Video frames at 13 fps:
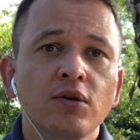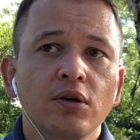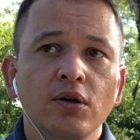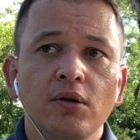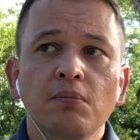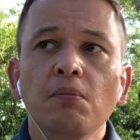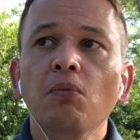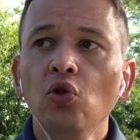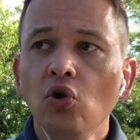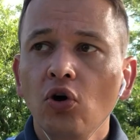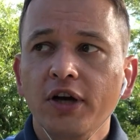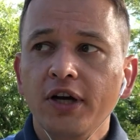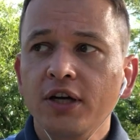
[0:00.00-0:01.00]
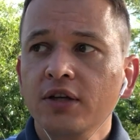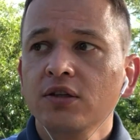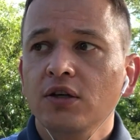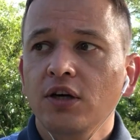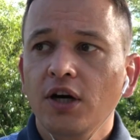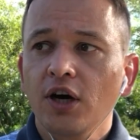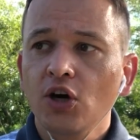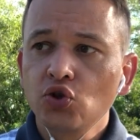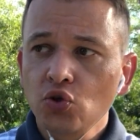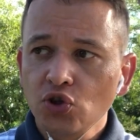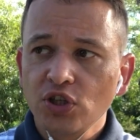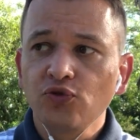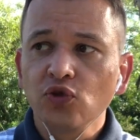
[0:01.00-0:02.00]
много а,
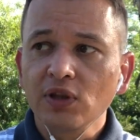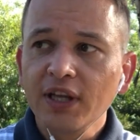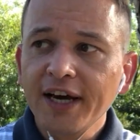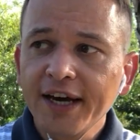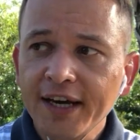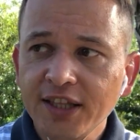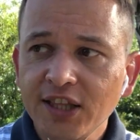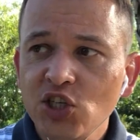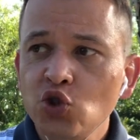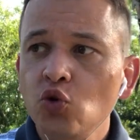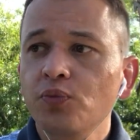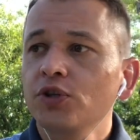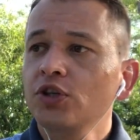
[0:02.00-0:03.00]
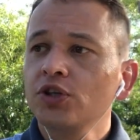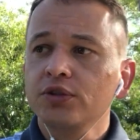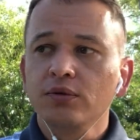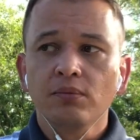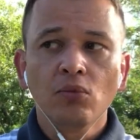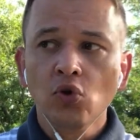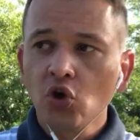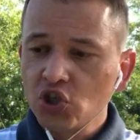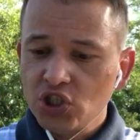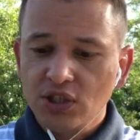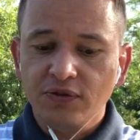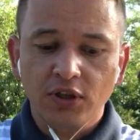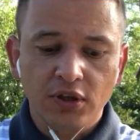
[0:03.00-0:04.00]
ресурсов онлайн, доступны
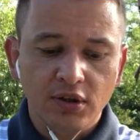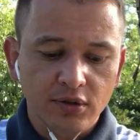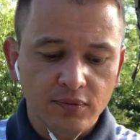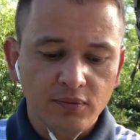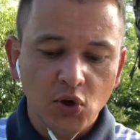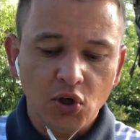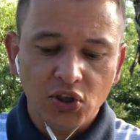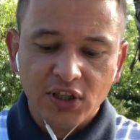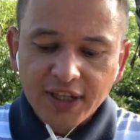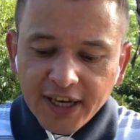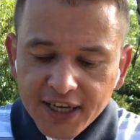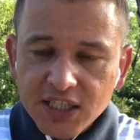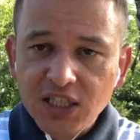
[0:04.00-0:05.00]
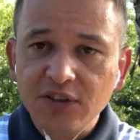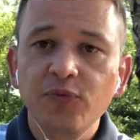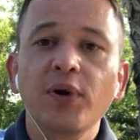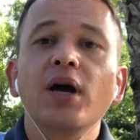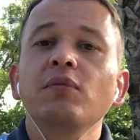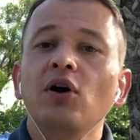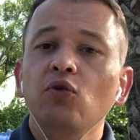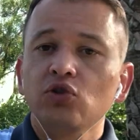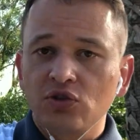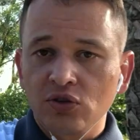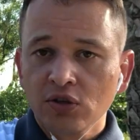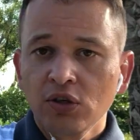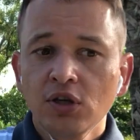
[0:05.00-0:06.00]
множество а, тестов прямо вот